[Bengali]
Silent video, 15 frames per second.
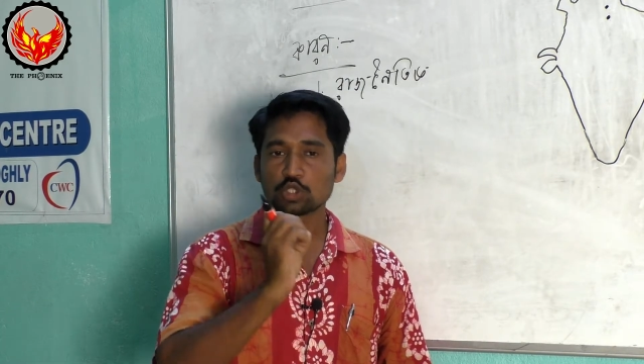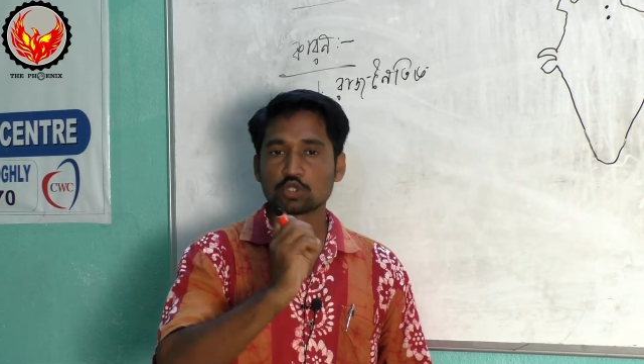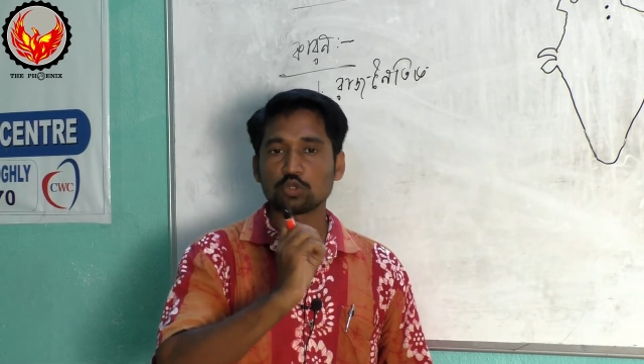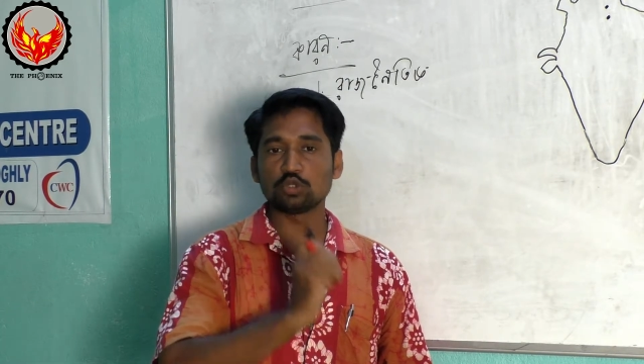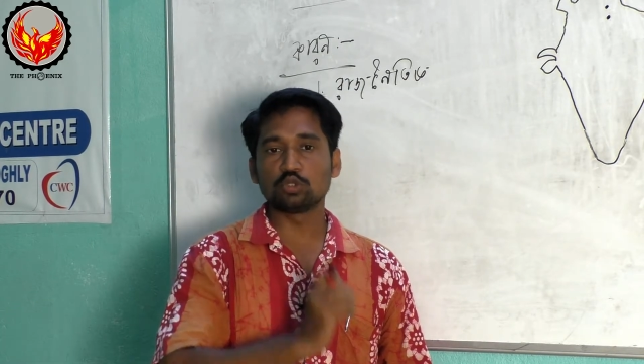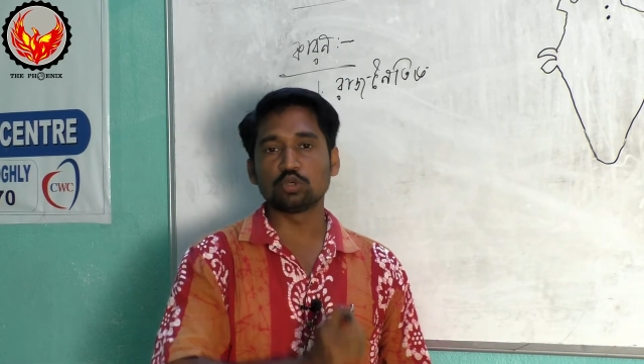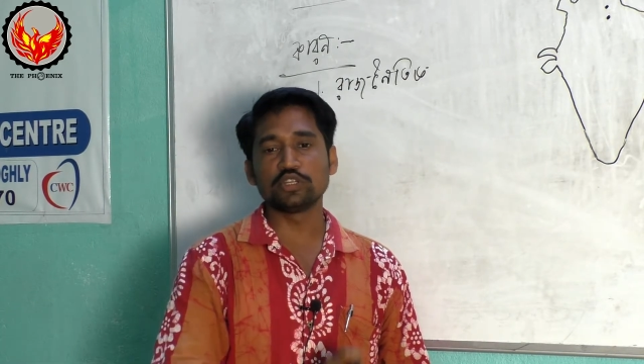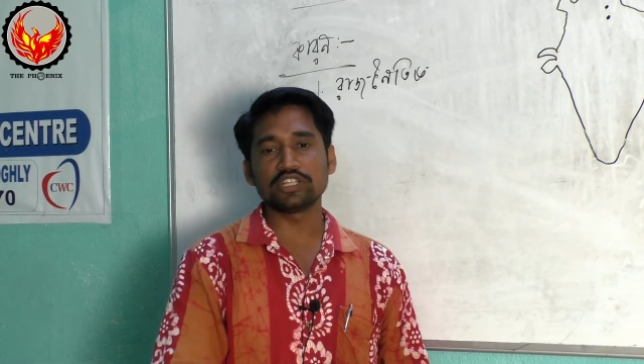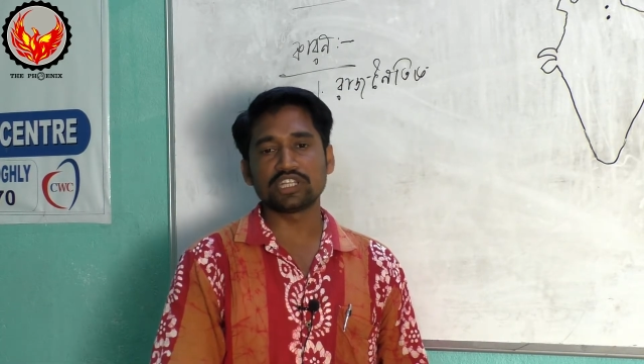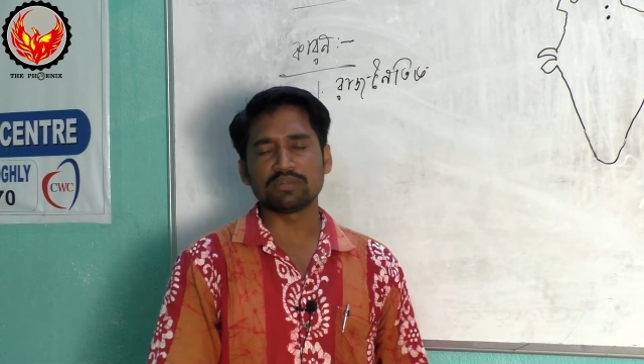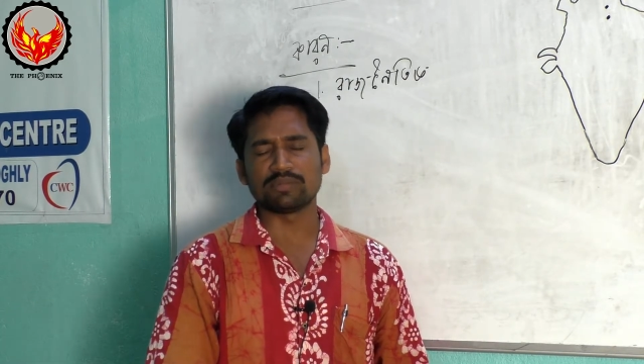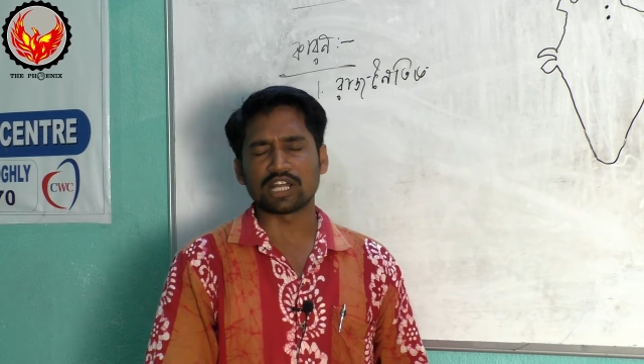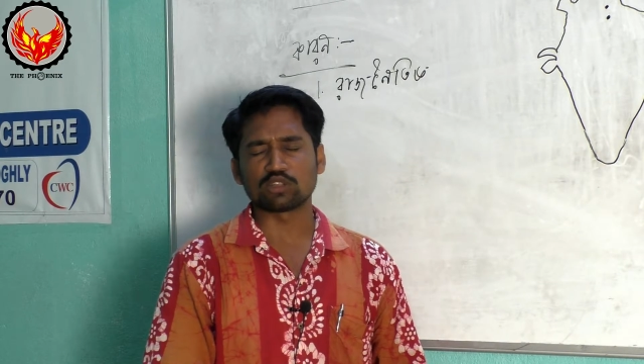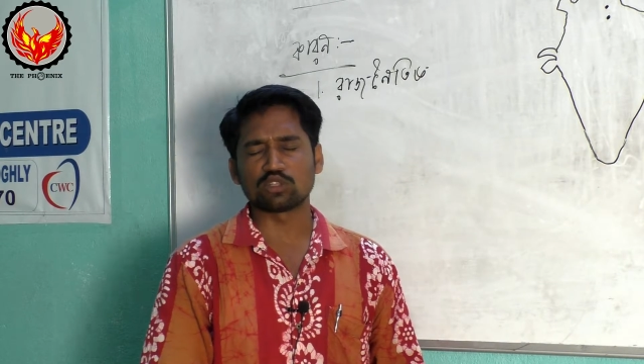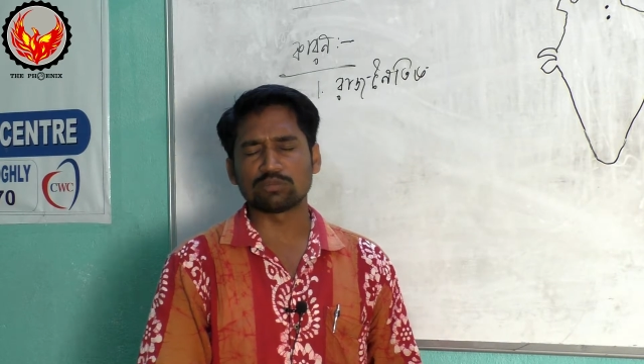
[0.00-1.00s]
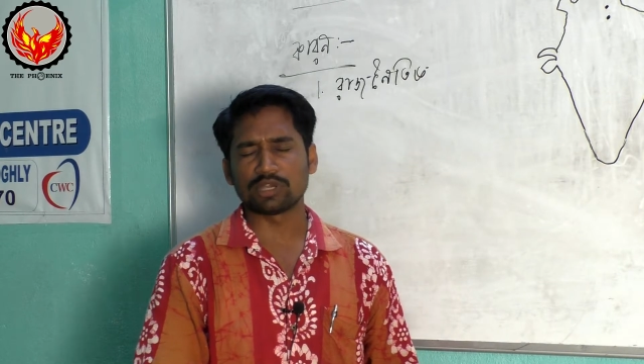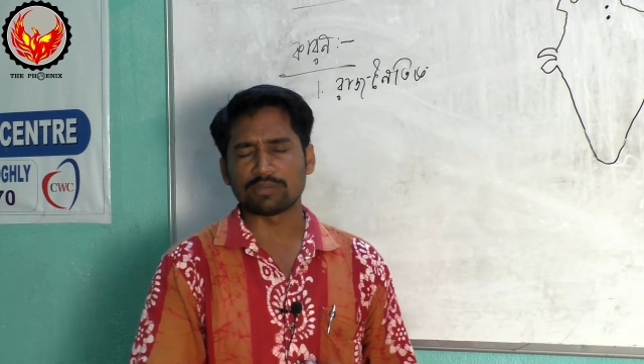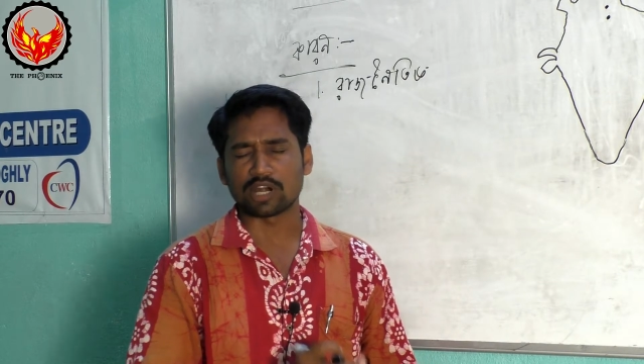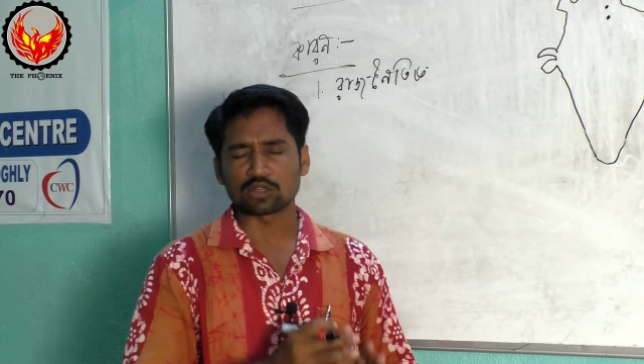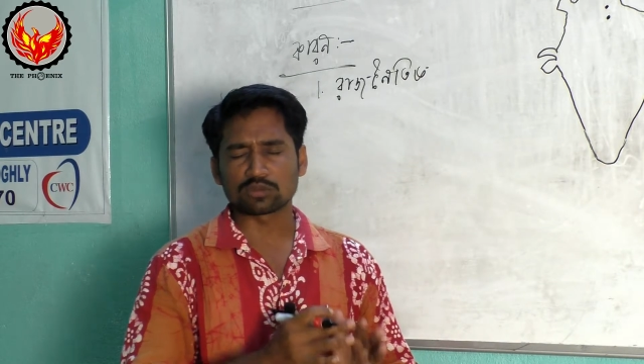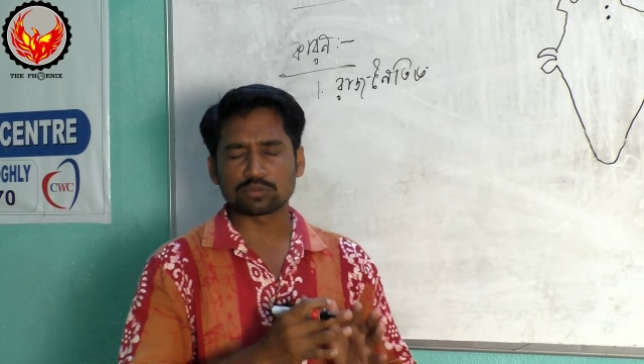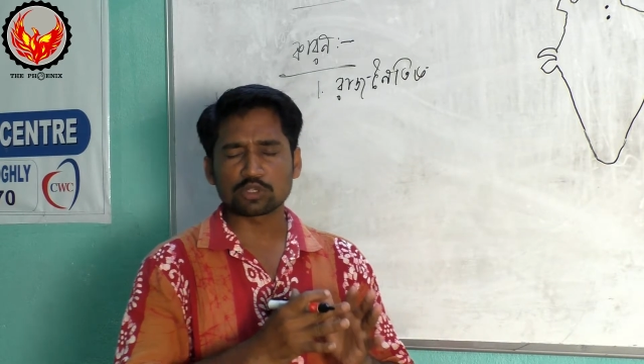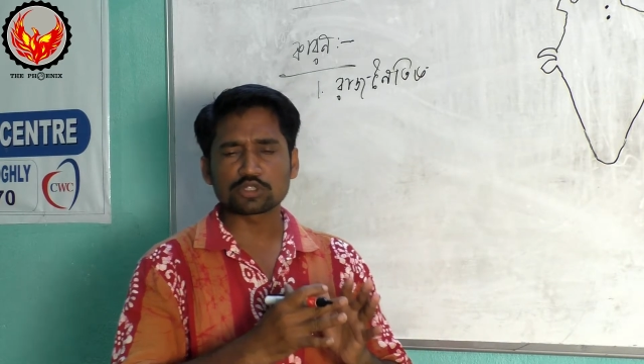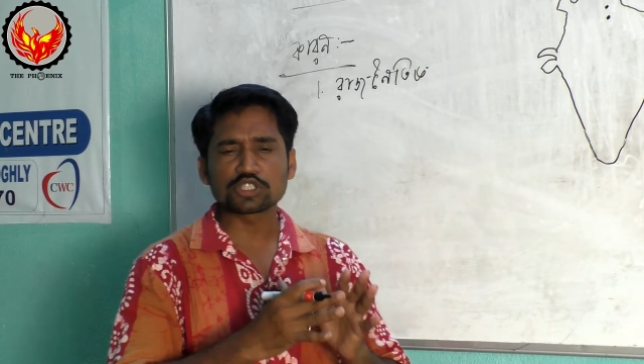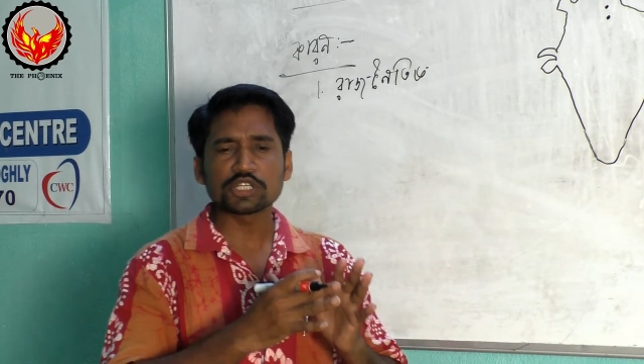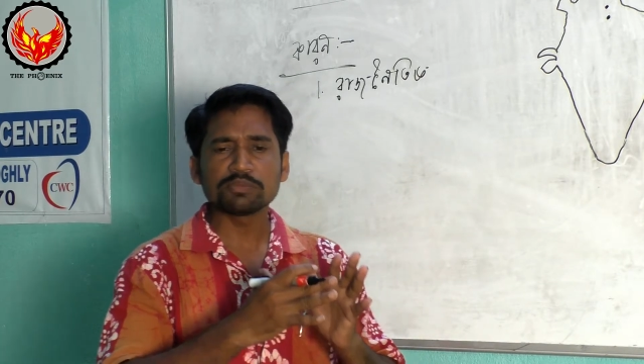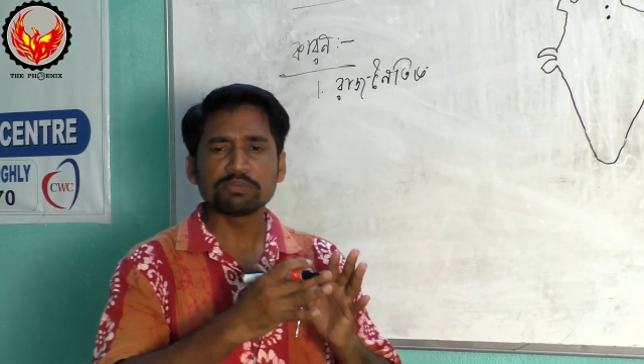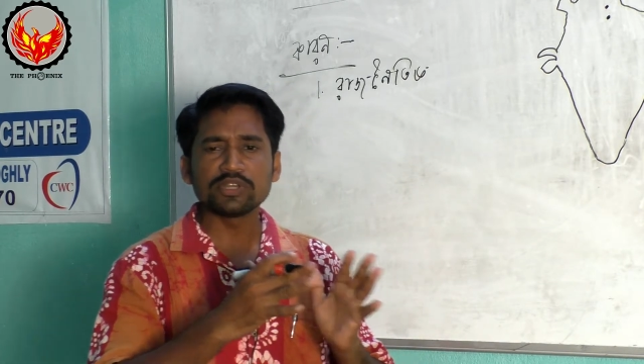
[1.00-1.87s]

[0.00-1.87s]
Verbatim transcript: যুদ্ধনীতির মাধ্যমে ভারতবর্ষের